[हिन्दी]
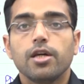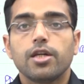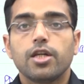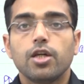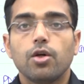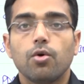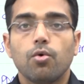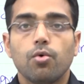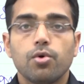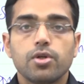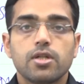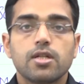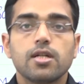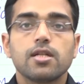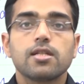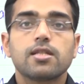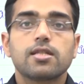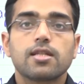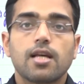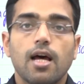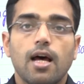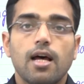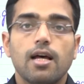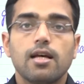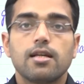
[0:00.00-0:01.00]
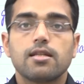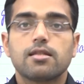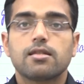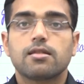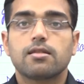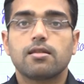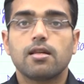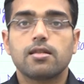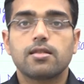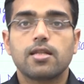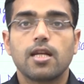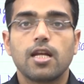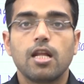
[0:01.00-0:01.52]
कि ओशंस का
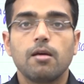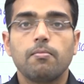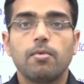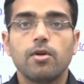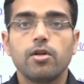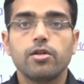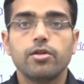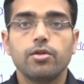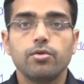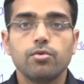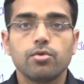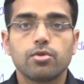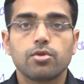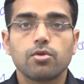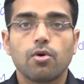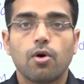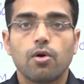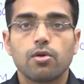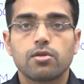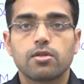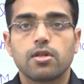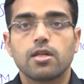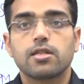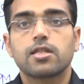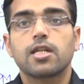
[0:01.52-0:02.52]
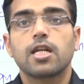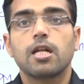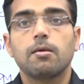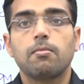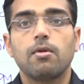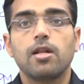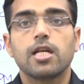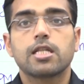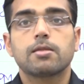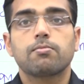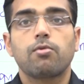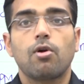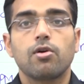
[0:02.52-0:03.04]
सस्टेनेबल यूज और
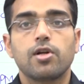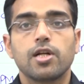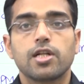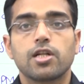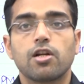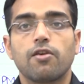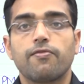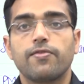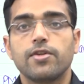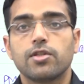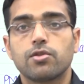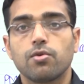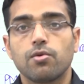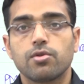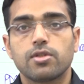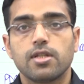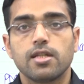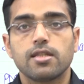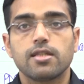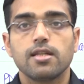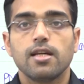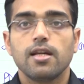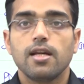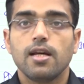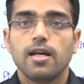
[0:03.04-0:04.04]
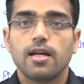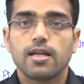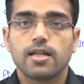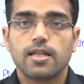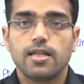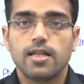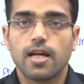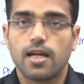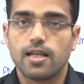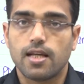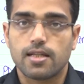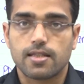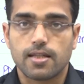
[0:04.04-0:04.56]
सस्टेनेबल एक्सप्लॉयटेशन ऑफ रिसोर्सेज
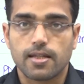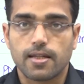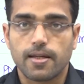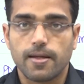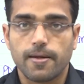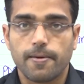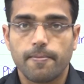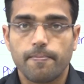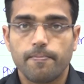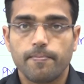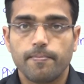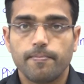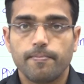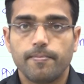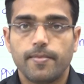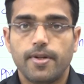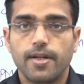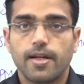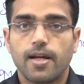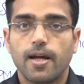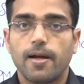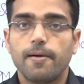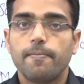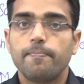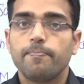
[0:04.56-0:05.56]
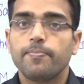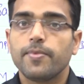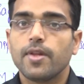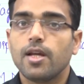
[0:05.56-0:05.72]
किया जा सके ठीक है